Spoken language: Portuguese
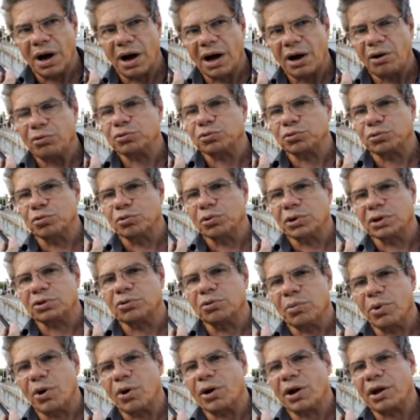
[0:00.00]
à altura
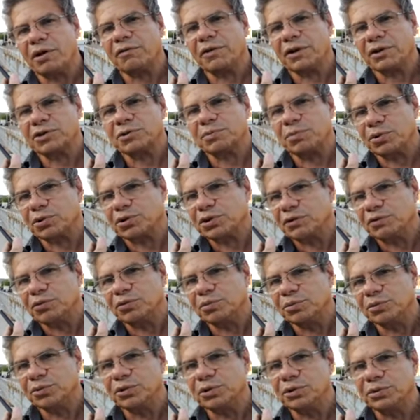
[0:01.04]
do maior evento esportivo
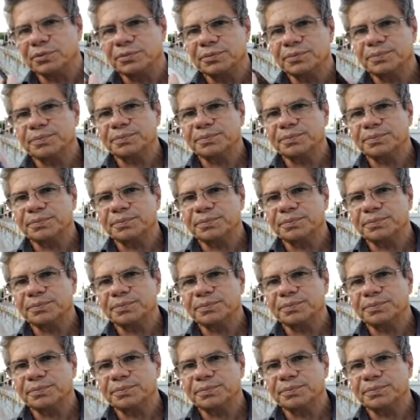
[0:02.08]
do mundo.